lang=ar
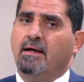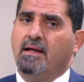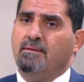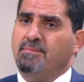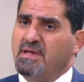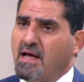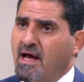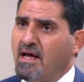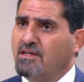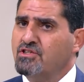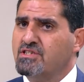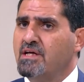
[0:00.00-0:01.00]

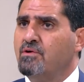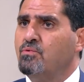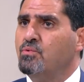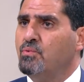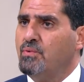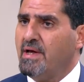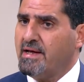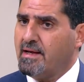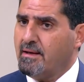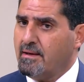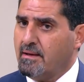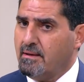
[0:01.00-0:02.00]
المنهاج سيكون
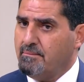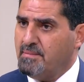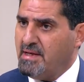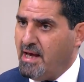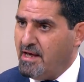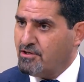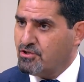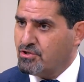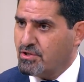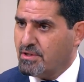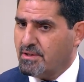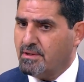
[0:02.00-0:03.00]
هناك
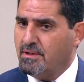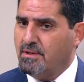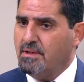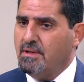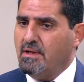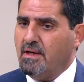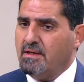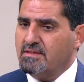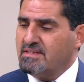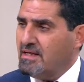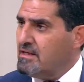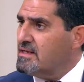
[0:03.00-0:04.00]
منهاج
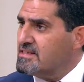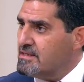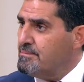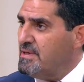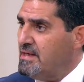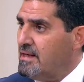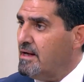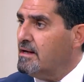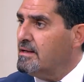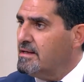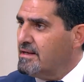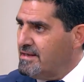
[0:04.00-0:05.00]
سينقسم الى
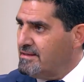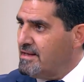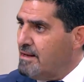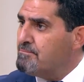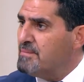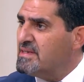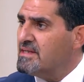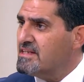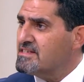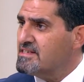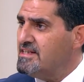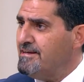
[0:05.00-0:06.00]
كتاب
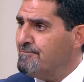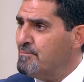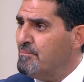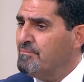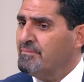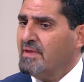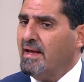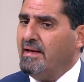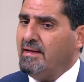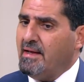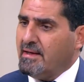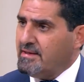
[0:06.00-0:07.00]
مدرسي
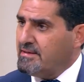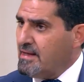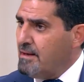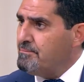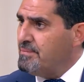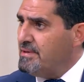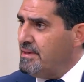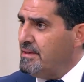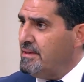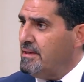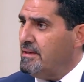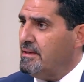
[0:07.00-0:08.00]
إلى كتاب
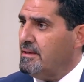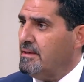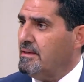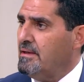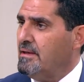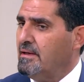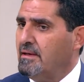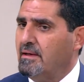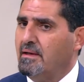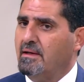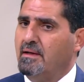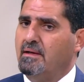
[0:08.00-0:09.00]

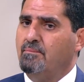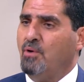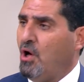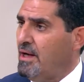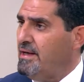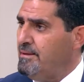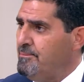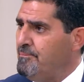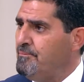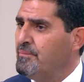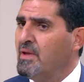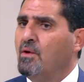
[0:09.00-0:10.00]
للمعلم آه،
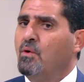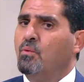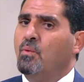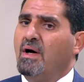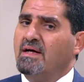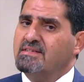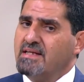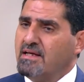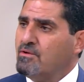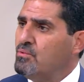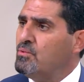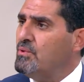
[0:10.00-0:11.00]

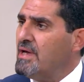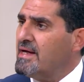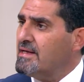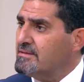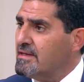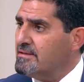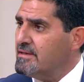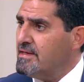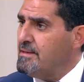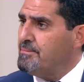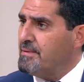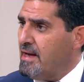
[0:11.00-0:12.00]
وسيكون هناك
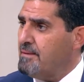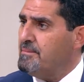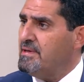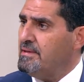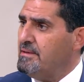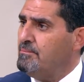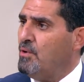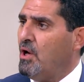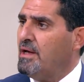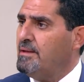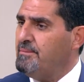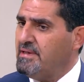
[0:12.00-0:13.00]
تدريب كامل
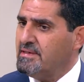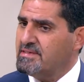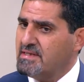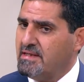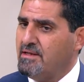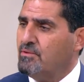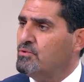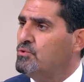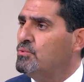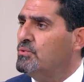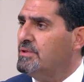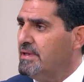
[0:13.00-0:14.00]
للمعلمين
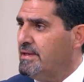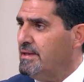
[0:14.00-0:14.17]
سيؤدون